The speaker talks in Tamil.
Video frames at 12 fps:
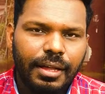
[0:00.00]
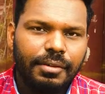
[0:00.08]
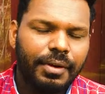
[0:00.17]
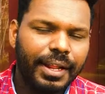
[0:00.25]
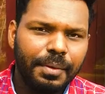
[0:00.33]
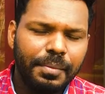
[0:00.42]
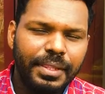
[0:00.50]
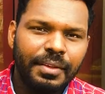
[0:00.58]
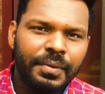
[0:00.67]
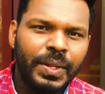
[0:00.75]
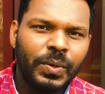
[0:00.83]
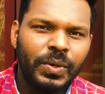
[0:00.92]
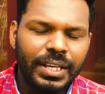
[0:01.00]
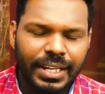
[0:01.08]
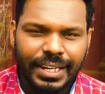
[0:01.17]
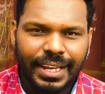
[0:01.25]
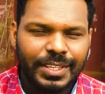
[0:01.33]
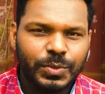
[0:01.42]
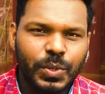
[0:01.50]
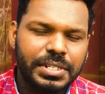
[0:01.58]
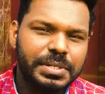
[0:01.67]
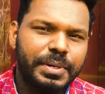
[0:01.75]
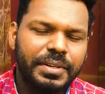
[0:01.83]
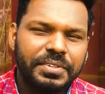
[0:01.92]
வணக்கம் இந்த வீடியோவில் நிறைய
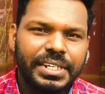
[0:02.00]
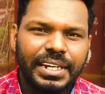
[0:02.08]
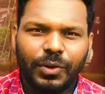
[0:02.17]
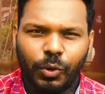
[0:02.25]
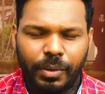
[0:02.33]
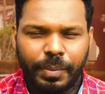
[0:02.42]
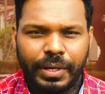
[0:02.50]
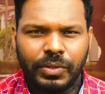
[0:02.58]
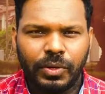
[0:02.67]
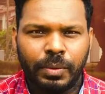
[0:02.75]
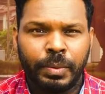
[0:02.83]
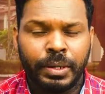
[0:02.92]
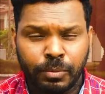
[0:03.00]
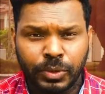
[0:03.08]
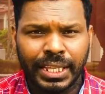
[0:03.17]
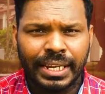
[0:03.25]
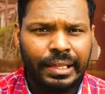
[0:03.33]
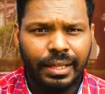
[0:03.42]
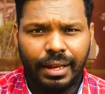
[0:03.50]
சுவாரஸ்யமான விஷயங்களை உங்களோட பகிர்ந்து கொள்ள போகிறோம் முதல்ல